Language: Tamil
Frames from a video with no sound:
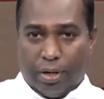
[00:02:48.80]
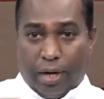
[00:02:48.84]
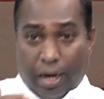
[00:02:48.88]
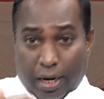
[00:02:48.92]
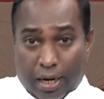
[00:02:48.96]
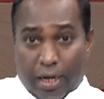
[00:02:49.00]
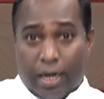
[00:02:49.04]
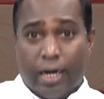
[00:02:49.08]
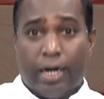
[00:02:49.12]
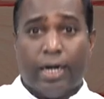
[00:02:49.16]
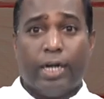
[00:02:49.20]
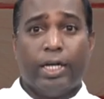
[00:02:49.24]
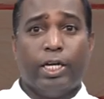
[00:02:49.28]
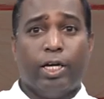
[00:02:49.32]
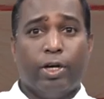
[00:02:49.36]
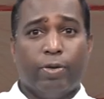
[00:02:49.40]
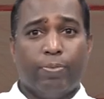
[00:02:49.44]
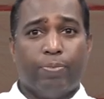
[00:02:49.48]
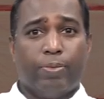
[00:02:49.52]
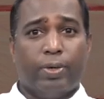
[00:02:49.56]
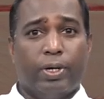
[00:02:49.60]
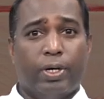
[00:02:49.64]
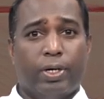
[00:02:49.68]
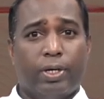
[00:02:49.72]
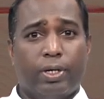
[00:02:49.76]
கனானைய
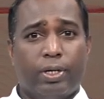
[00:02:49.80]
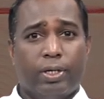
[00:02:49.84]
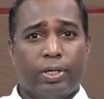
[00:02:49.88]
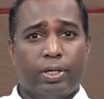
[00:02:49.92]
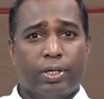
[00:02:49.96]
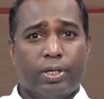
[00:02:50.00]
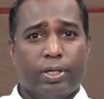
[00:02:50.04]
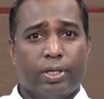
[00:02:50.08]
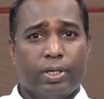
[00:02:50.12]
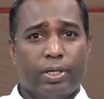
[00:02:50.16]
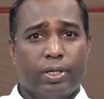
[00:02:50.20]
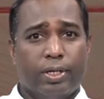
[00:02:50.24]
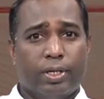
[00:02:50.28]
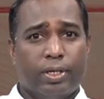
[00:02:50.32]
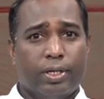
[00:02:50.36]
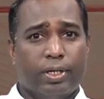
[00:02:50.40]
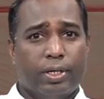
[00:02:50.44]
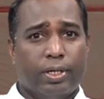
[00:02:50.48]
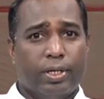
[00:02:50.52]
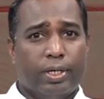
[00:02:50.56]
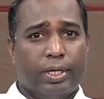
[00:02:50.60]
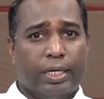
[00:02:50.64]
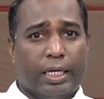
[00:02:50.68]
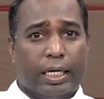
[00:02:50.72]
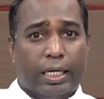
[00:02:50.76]
பெண்
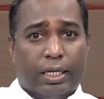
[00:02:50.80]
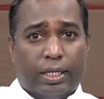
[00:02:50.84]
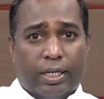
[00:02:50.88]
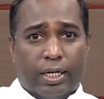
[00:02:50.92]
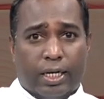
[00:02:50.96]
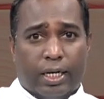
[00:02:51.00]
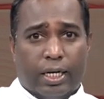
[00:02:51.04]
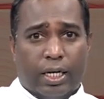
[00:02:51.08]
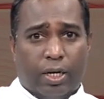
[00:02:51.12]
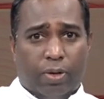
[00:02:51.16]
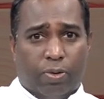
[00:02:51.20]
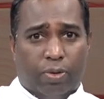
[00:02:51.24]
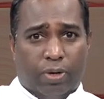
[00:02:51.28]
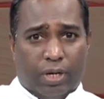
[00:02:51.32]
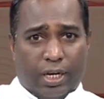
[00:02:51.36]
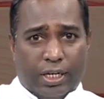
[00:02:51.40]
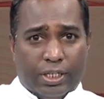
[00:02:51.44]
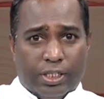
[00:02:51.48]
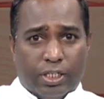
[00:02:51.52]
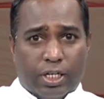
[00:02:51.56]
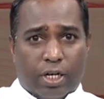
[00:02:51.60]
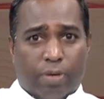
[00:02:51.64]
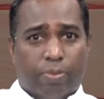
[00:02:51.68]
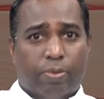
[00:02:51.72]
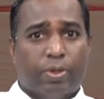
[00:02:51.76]
இத்தகைய ஒரு
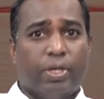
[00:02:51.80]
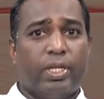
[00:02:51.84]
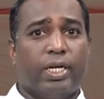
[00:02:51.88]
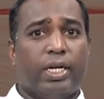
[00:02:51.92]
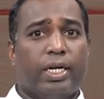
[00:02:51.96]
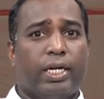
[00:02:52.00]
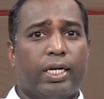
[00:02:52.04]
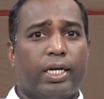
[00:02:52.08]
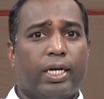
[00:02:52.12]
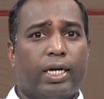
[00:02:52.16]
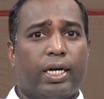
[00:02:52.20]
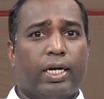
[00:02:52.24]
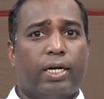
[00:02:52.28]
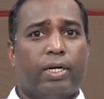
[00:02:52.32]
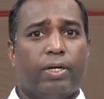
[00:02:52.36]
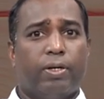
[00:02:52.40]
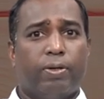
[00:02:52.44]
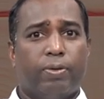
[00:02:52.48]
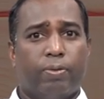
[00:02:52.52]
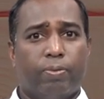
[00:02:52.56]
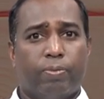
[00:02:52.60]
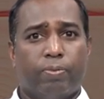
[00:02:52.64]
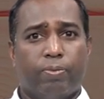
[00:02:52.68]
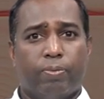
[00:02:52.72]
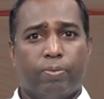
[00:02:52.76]
எஜ்ஜில் போய் தான் நிற்கிறார்
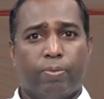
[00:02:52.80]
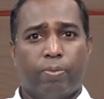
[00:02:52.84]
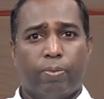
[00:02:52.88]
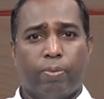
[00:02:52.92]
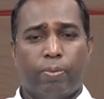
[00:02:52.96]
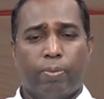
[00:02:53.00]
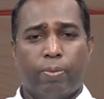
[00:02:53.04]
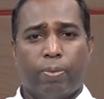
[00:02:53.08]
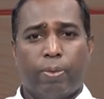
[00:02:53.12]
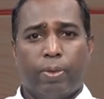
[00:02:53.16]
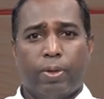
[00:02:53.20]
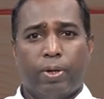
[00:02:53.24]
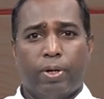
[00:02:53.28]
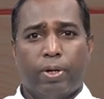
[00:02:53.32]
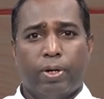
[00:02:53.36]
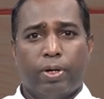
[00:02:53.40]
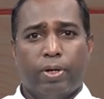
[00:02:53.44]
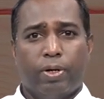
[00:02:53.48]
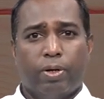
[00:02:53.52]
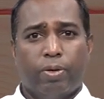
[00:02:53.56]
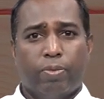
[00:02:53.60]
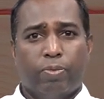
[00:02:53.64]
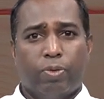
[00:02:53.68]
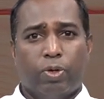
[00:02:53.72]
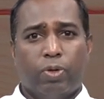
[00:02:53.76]

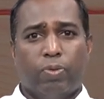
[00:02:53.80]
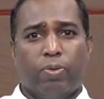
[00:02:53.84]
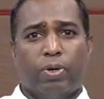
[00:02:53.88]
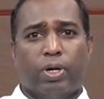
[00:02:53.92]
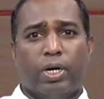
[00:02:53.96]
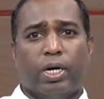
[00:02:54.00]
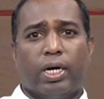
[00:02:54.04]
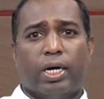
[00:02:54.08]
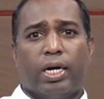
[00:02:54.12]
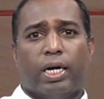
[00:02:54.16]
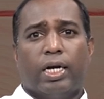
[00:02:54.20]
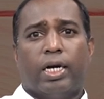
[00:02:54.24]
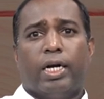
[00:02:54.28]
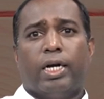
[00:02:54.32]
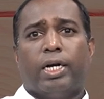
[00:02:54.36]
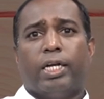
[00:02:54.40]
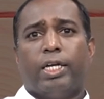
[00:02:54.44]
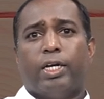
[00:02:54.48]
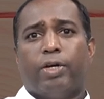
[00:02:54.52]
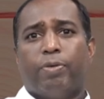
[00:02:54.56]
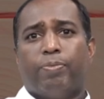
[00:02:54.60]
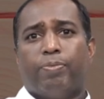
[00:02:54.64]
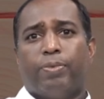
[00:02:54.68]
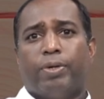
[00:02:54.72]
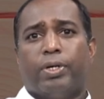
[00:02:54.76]
பொதுவாக
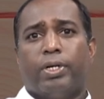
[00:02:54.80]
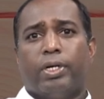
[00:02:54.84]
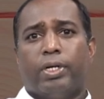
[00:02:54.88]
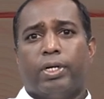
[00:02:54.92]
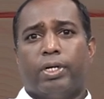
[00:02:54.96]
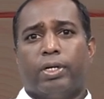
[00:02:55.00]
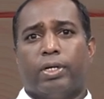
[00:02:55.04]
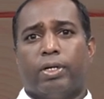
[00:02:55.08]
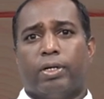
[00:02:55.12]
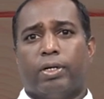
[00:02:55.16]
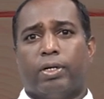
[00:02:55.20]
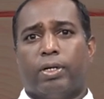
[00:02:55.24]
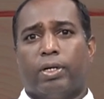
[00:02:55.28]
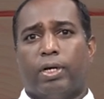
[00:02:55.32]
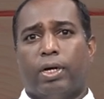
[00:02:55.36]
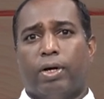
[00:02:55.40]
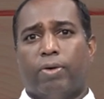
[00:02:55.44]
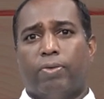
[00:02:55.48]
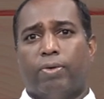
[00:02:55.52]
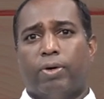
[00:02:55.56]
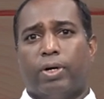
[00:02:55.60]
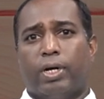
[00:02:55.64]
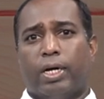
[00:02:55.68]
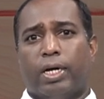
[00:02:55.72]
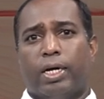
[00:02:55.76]
கனானிய பெண்
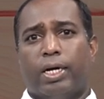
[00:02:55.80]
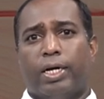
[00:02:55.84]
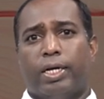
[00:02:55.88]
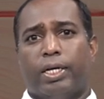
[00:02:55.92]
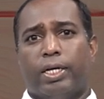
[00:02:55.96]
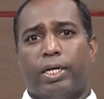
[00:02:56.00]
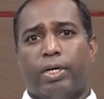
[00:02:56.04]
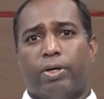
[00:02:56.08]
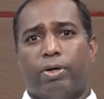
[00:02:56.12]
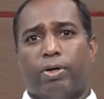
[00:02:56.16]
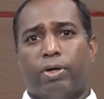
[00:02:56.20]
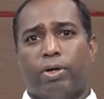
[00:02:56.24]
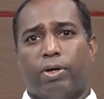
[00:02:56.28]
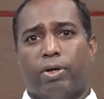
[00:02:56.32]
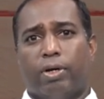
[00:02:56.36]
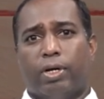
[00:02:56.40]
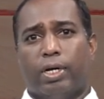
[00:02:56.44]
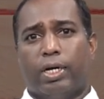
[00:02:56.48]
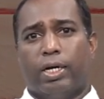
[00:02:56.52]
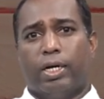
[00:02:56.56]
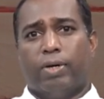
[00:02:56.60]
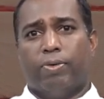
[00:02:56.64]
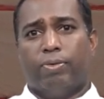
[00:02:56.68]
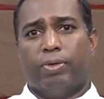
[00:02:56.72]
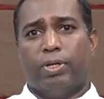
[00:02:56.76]
அவ
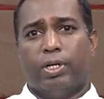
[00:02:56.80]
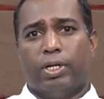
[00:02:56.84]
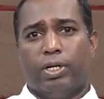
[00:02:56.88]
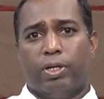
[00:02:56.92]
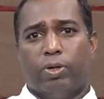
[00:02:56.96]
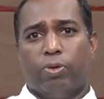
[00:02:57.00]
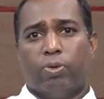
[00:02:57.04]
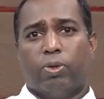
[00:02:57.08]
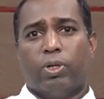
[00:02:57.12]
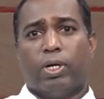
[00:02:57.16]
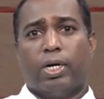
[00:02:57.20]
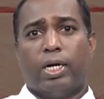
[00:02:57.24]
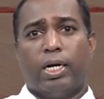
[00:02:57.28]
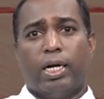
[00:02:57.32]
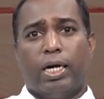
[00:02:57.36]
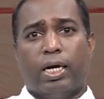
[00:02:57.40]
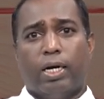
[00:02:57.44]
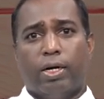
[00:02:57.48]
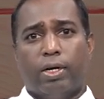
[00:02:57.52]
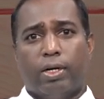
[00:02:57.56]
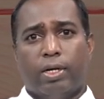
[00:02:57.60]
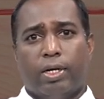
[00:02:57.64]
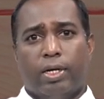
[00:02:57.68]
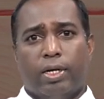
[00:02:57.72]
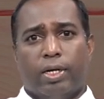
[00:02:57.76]
கனானியர்கள் வந்து
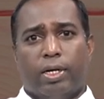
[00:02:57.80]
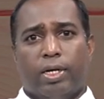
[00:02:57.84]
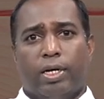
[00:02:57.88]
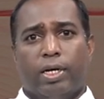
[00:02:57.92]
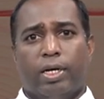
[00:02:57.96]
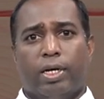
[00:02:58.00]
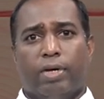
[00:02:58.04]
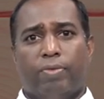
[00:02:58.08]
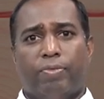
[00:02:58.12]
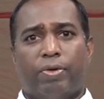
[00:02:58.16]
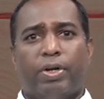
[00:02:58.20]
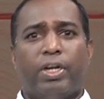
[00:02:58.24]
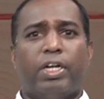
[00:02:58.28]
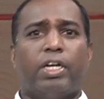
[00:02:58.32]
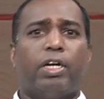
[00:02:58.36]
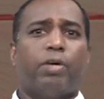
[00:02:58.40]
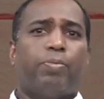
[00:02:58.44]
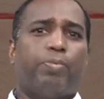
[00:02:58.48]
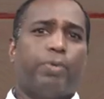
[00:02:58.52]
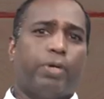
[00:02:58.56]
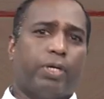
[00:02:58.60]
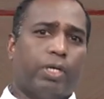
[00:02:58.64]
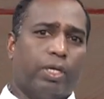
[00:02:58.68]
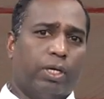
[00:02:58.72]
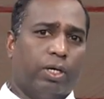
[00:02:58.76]
யூதர்களால்
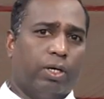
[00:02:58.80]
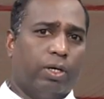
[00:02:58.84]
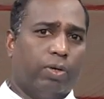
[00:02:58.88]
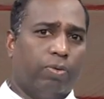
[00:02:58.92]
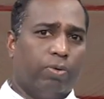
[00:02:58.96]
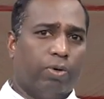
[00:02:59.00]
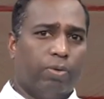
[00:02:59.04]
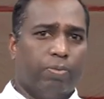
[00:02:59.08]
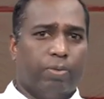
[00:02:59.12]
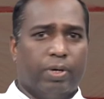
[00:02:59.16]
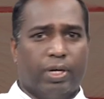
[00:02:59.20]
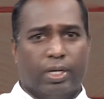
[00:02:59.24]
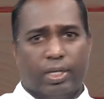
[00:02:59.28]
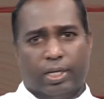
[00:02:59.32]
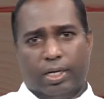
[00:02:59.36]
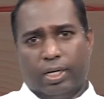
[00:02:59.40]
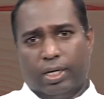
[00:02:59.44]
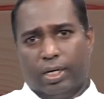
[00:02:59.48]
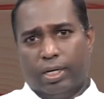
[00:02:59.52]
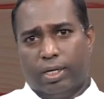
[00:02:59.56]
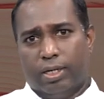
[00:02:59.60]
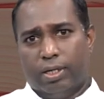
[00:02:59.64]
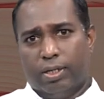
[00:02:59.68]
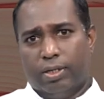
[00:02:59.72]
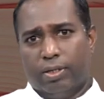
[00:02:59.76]
வெறுக்கப்பட்ட ஒரு
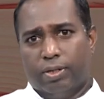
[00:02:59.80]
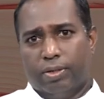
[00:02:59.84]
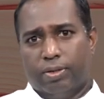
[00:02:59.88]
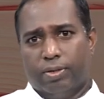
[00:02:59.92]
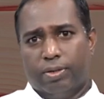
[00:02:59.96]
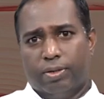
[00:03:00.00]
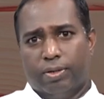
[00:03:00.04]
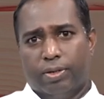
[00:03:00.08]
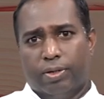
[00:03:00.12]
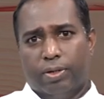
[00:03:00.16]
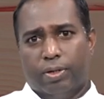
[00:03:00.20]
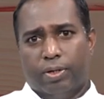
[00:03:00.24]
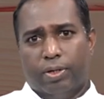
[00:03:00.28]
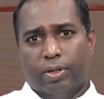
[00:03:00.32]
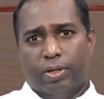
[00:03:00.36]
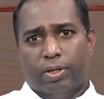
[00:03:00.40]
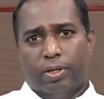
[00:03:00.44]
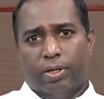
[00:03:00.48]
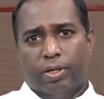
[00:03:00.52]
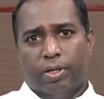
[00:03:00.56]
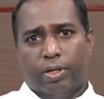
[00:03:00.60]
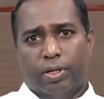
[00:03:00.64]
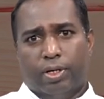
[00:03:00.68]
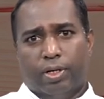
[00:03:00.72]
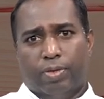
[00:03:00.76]
மனிதர்கள்
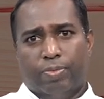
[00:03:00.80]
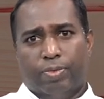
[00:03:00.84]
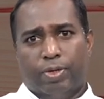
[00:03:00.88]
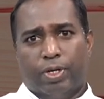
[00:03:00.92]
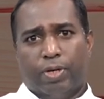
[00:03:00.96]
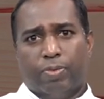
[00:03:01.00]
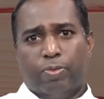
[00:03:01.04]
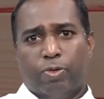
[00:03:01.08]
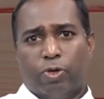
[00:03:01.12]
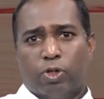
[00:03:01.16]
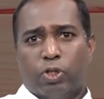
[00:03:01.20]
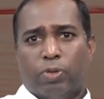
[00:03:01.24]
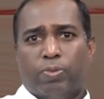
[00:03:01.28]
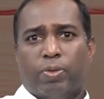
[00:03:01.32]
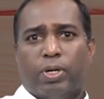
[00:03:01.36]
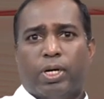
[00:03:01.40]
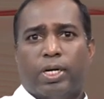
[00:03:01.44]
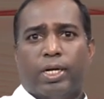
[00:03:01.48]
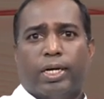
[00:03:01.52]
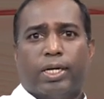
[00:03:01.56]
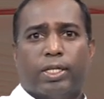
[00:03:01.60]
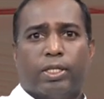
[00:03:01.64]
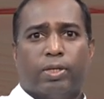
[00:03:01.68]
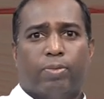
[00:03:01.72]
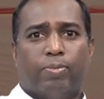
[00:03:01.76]
மிக
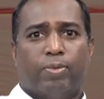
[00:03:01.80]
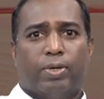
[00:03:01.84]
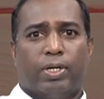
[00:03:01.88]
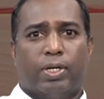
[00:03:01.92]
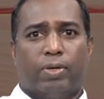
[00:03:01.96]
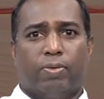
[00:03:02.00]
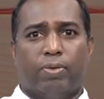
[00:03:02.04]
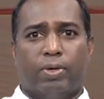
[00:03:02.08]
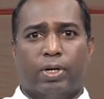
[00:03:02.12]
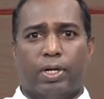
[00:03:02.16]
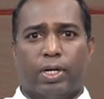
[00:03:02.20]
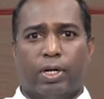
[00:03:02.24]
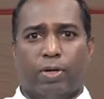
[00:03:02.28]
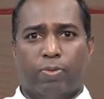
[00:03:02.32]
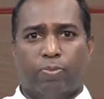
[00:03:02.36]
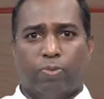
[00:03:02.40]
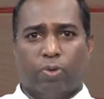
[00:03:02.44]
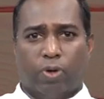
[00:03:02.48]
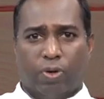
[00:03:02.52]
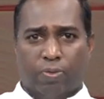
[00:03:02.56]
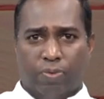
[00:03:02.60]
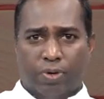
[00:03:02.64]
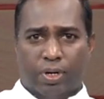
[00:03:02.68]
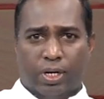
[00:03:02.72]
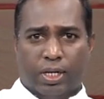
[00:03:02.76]
மோசமாக நடத்தப்பட்டவர்கள்
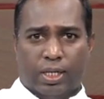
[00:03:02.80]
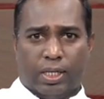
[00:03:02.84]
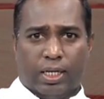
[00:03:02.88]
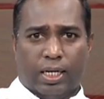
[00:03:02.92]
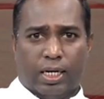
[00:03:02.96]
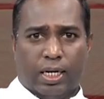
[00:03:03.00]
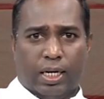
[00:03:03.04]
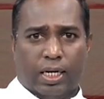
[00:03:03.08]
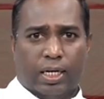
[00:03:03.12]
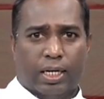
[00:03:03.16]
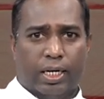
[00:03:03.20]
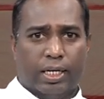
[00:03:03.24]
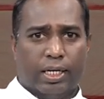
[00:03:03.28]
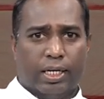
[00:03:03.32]
புறவினத்தாராக